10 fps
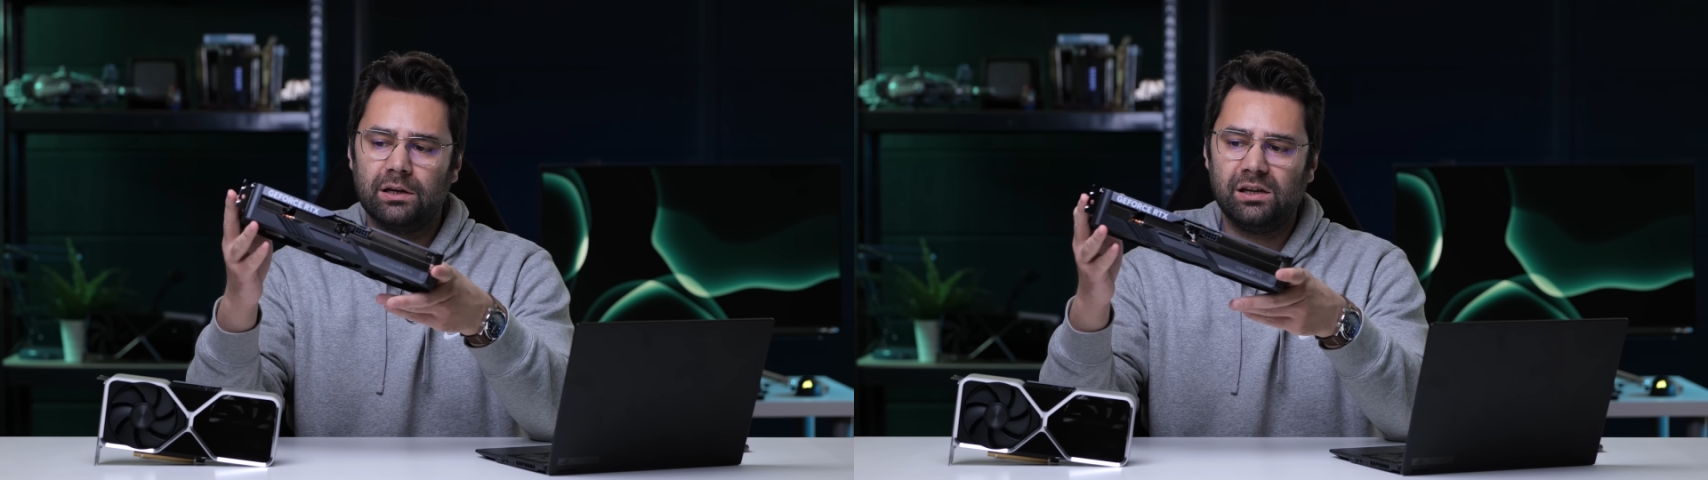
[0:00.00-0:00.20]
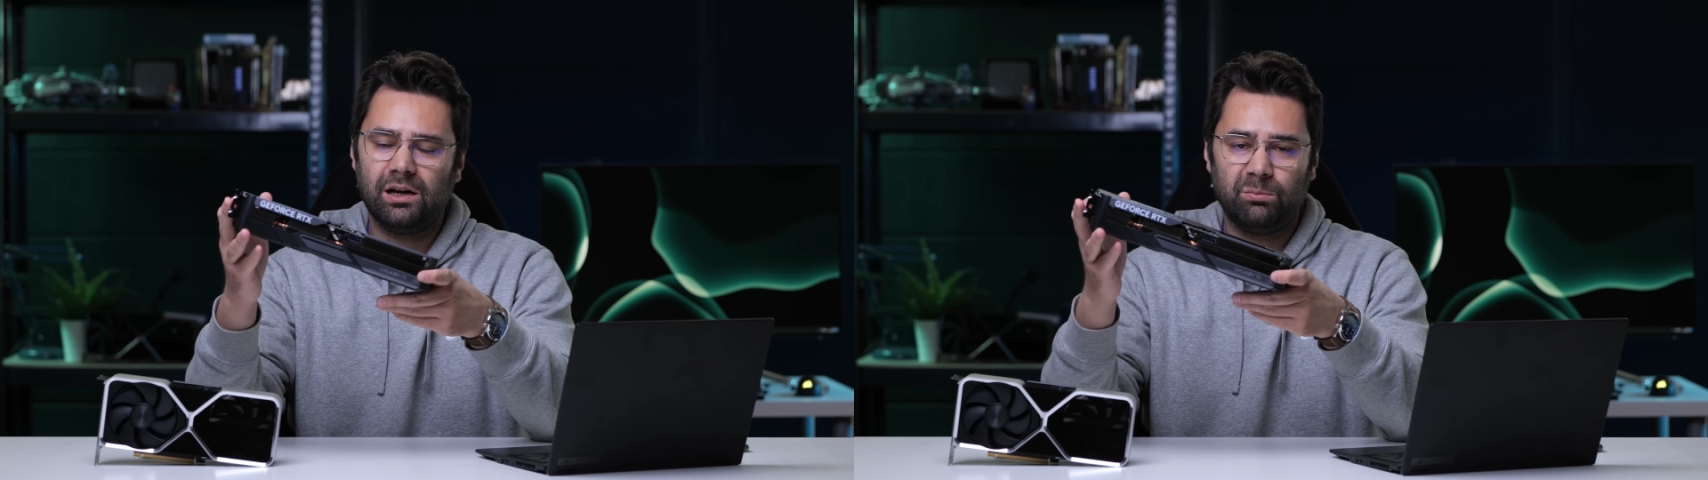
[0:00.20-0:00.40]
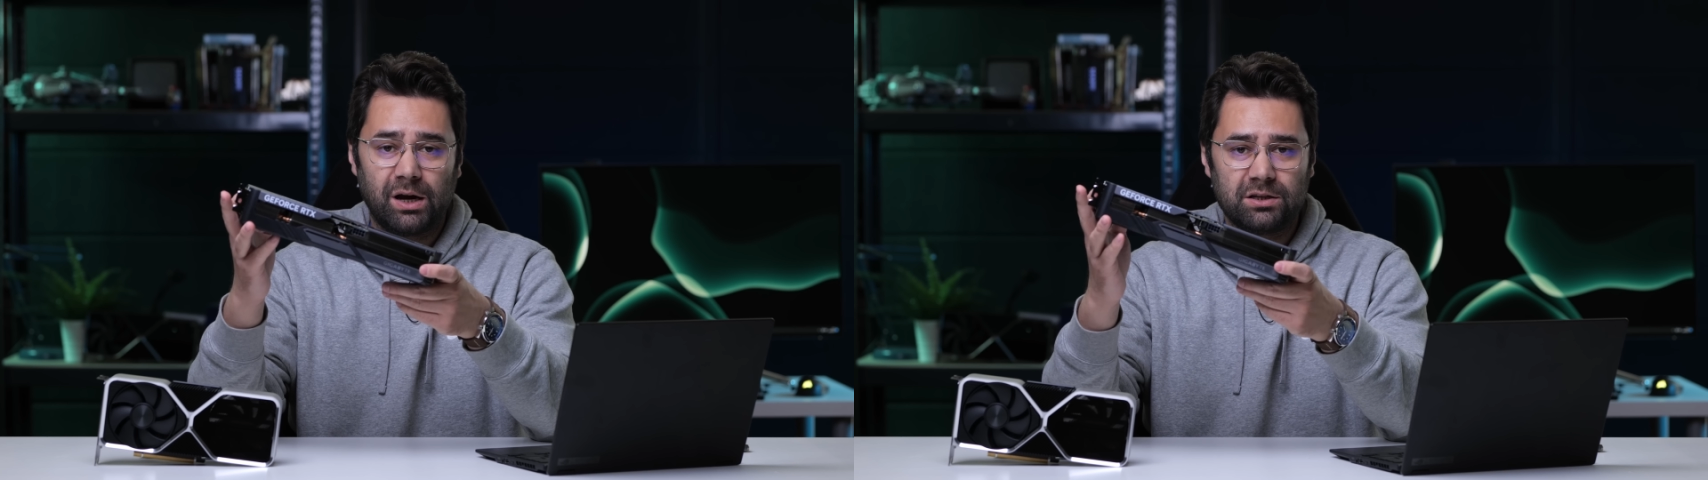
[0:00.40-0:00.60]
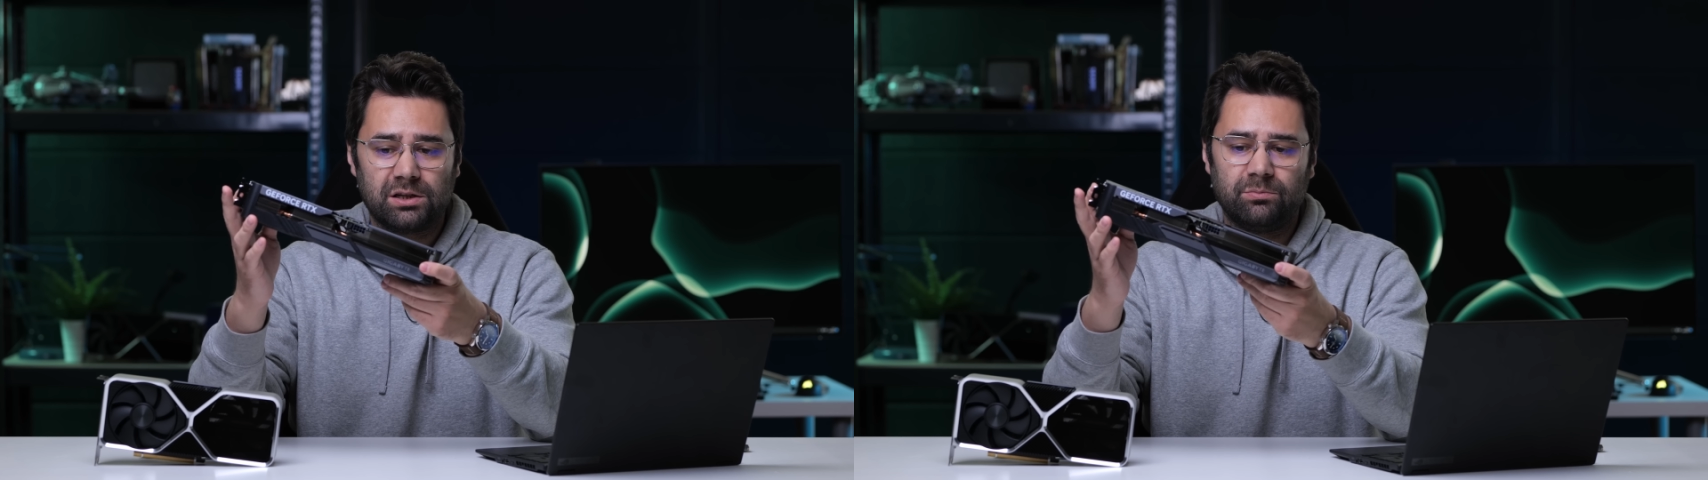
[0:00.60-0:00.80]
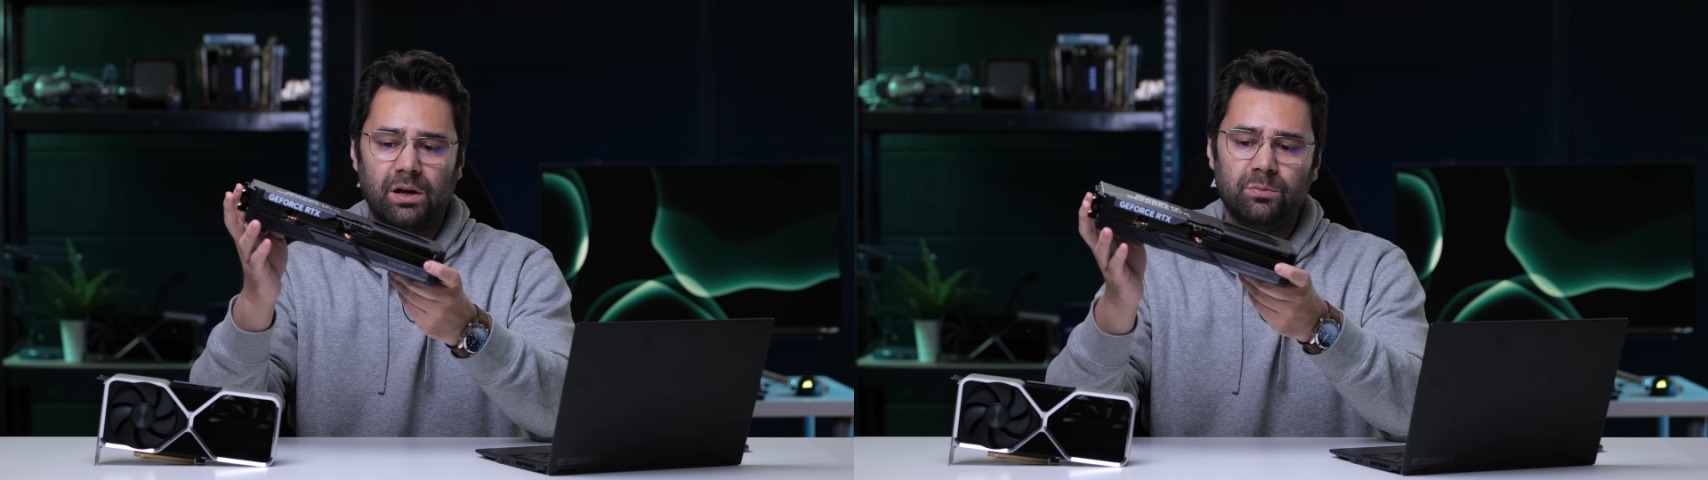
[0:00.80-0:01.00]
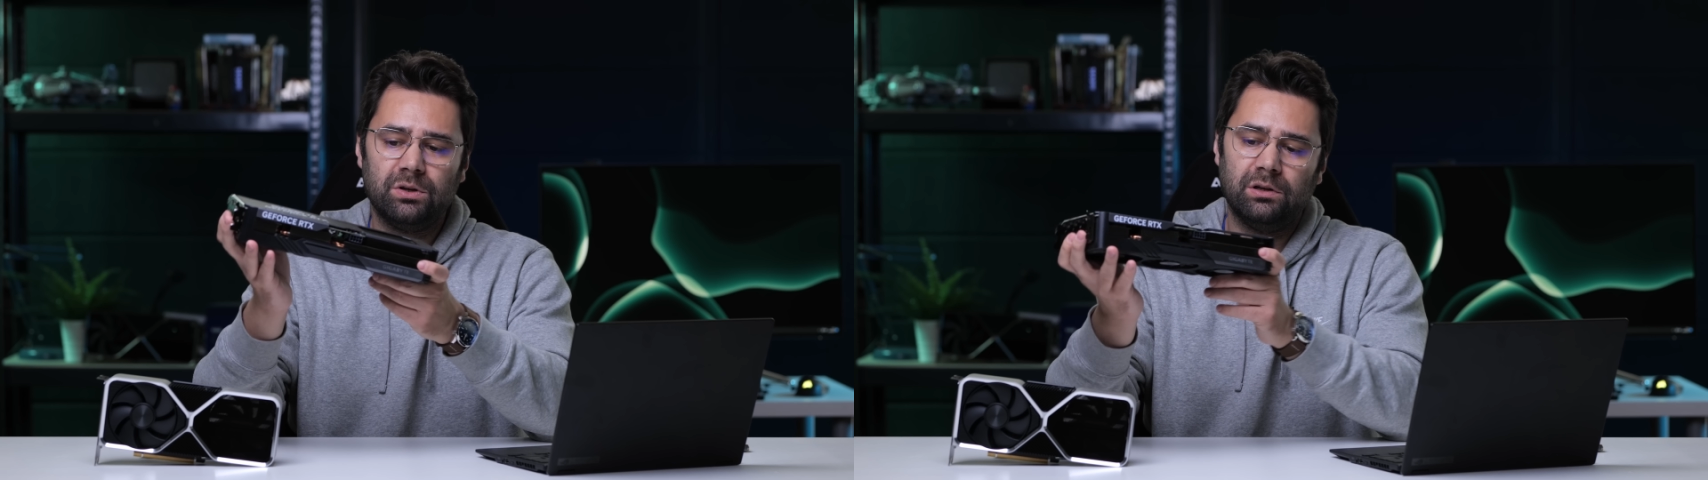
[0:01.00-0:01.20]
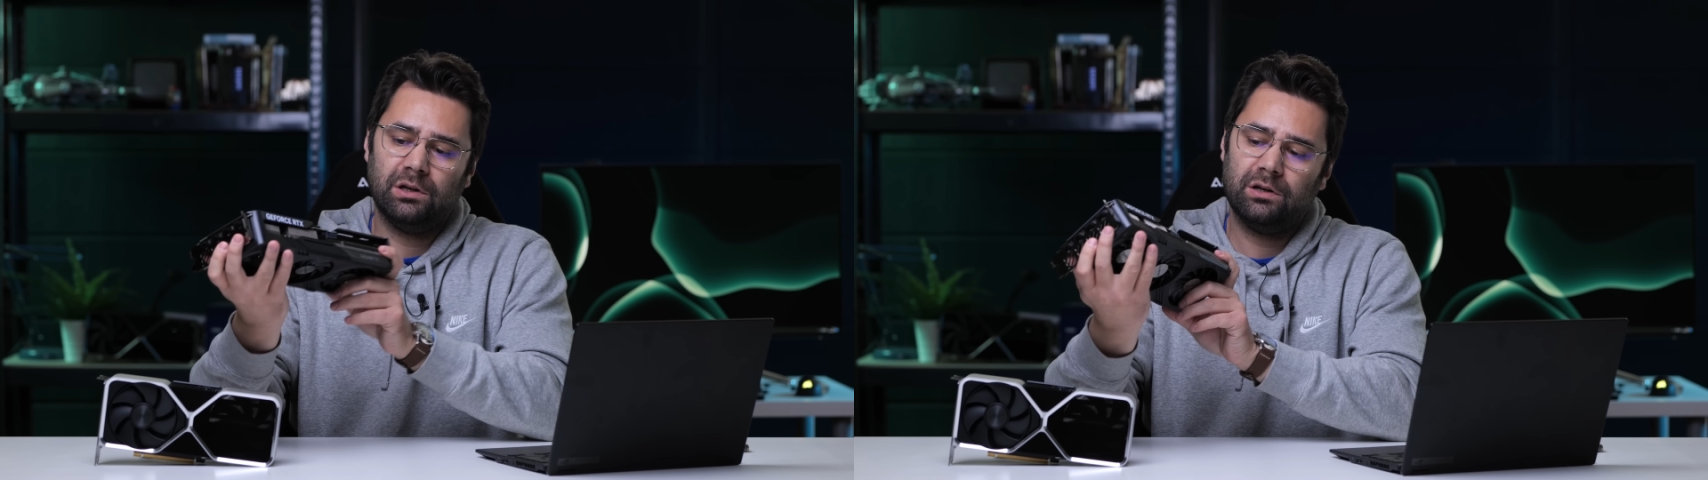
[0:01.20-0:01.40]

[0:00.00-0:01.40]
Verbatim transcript: gigabajcie mamy